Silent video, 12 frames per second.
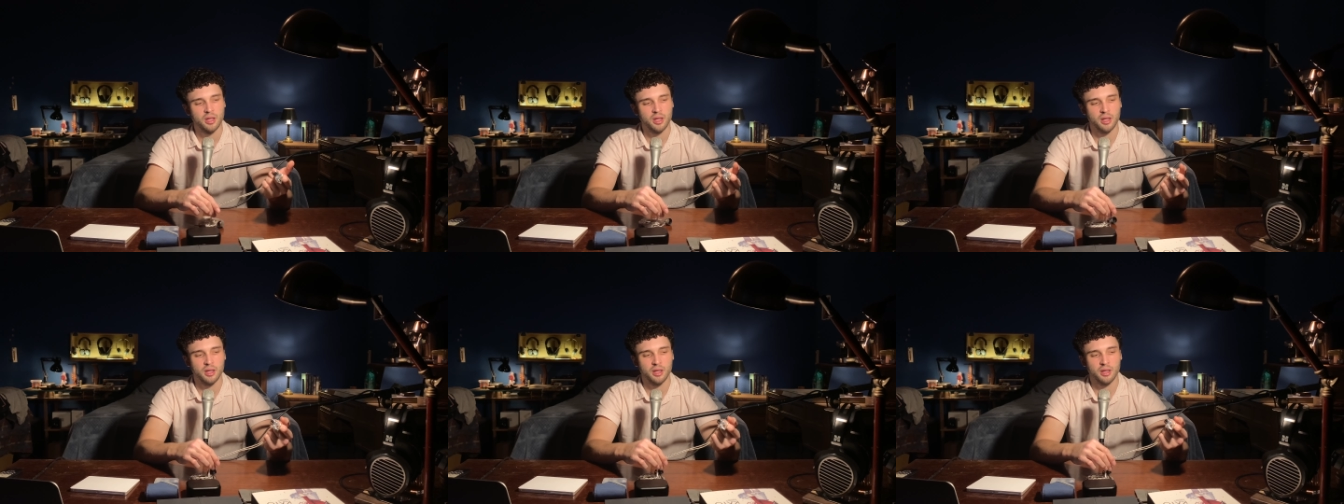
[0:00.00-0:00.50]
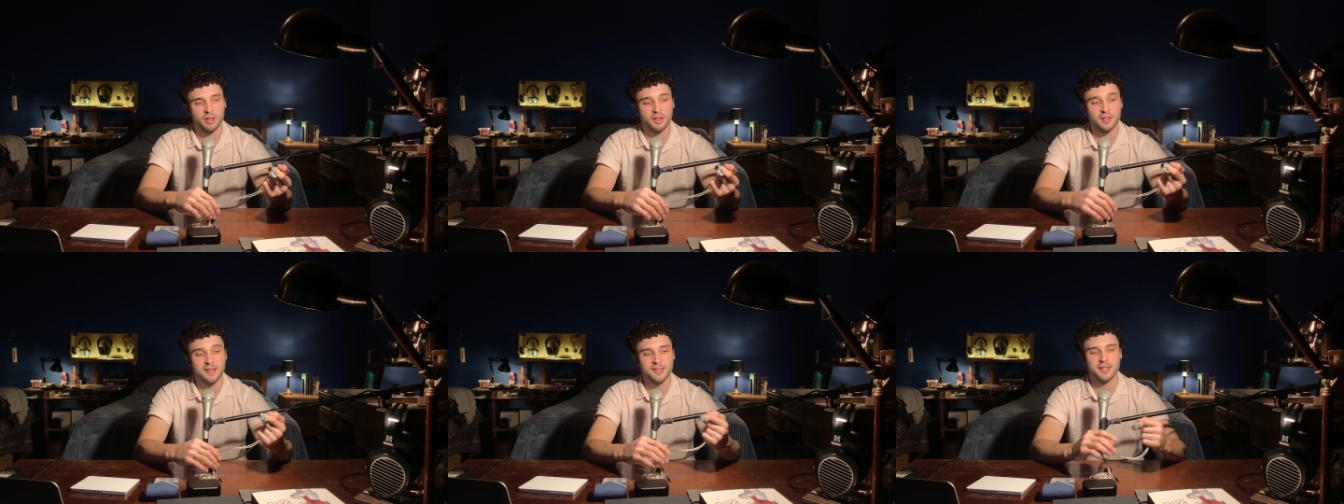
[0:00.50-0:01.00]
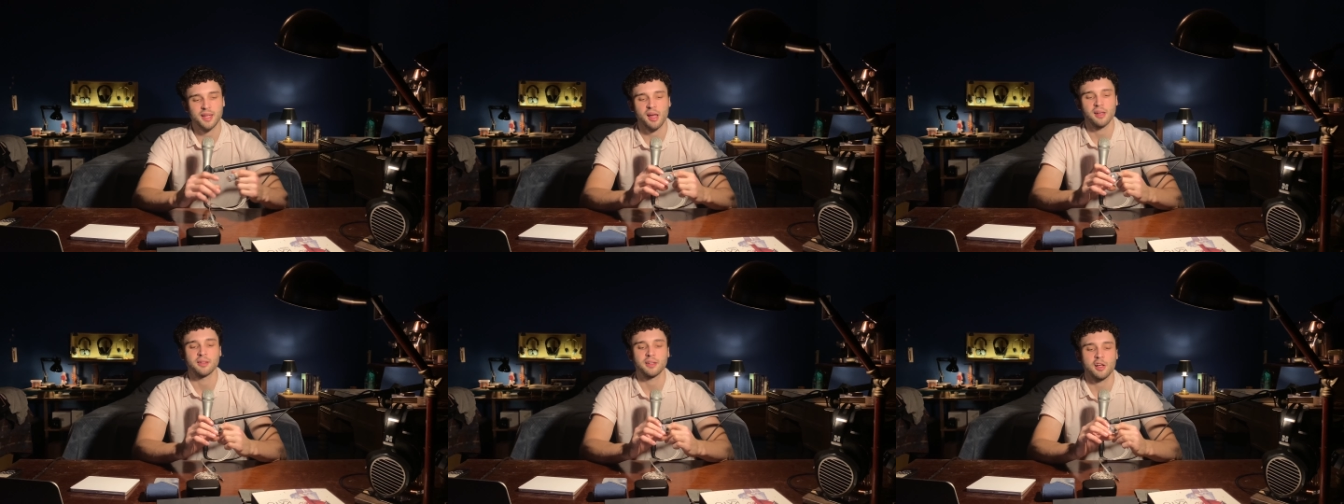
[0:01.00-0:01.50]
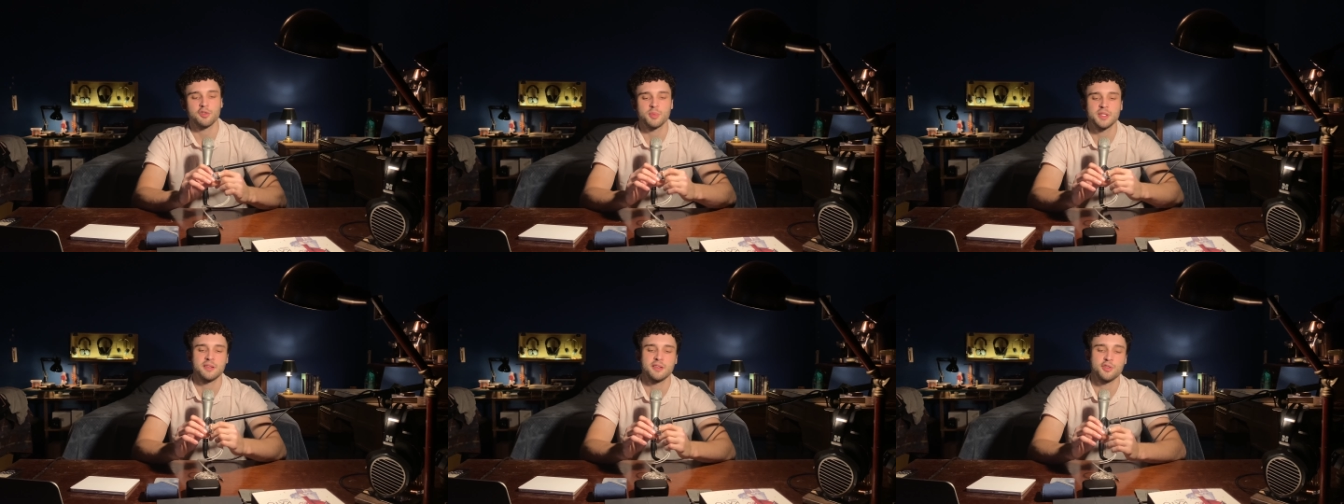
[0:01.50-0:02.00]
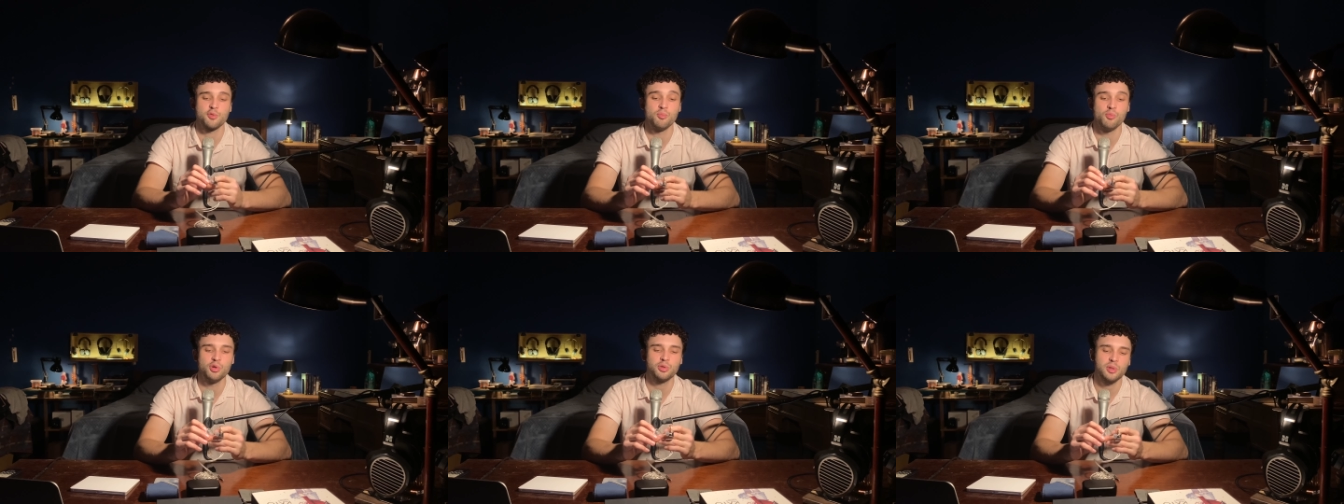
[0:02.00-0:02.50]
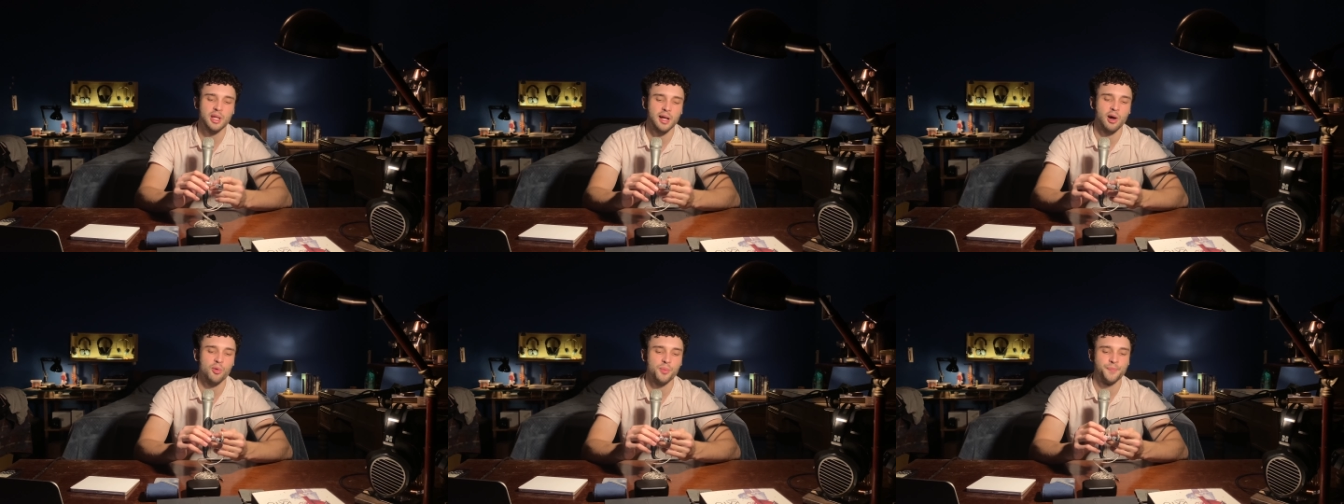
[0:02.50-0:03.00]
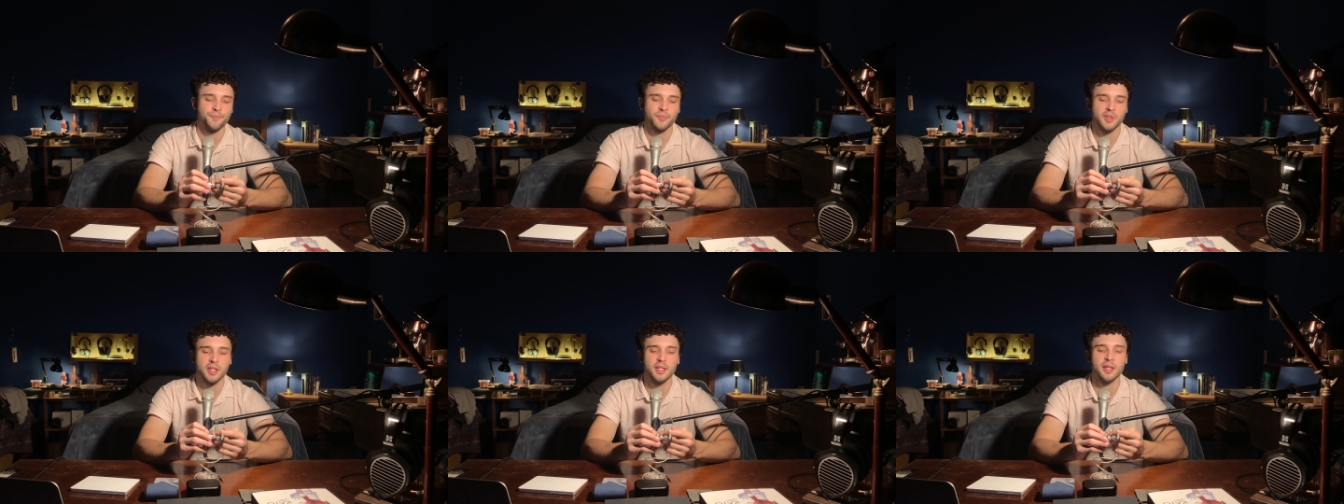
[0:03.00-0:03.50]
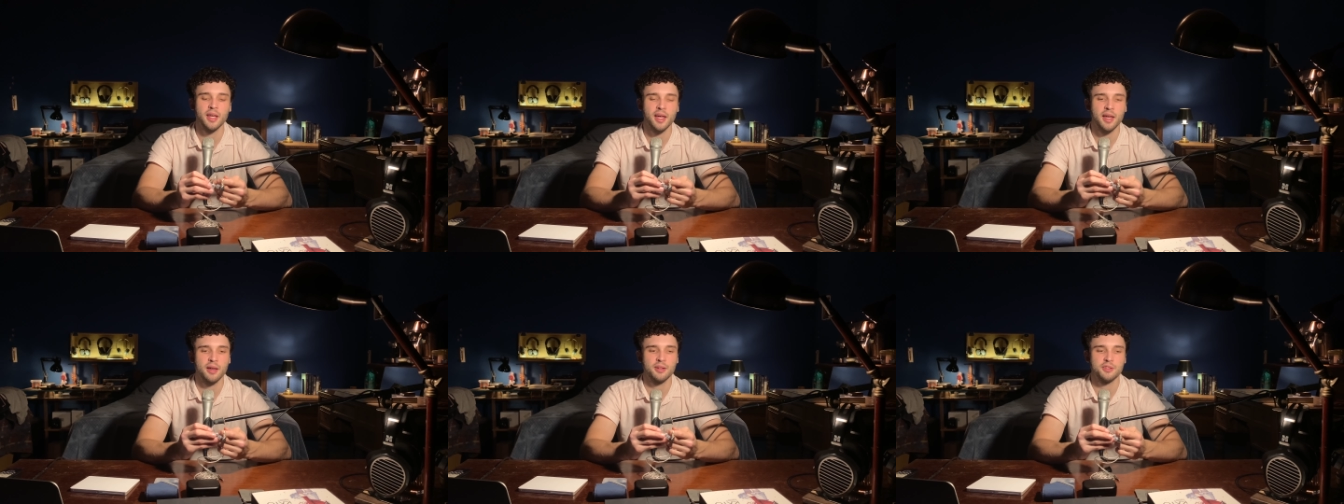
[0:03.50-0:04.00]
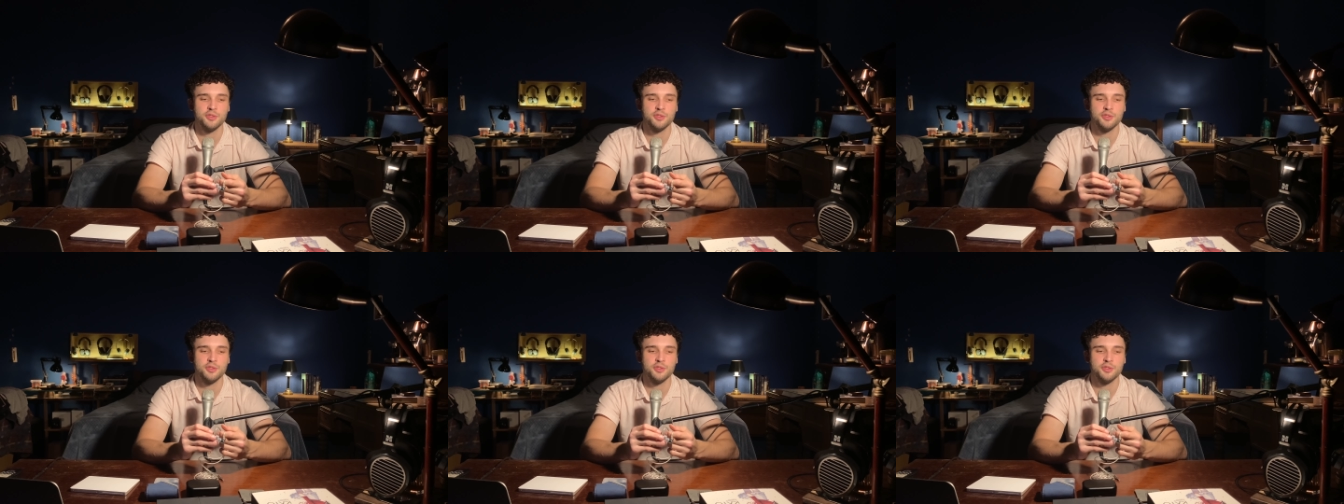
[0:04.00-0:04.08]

É, e assim, cara, ele traz uma sensação muito legal que é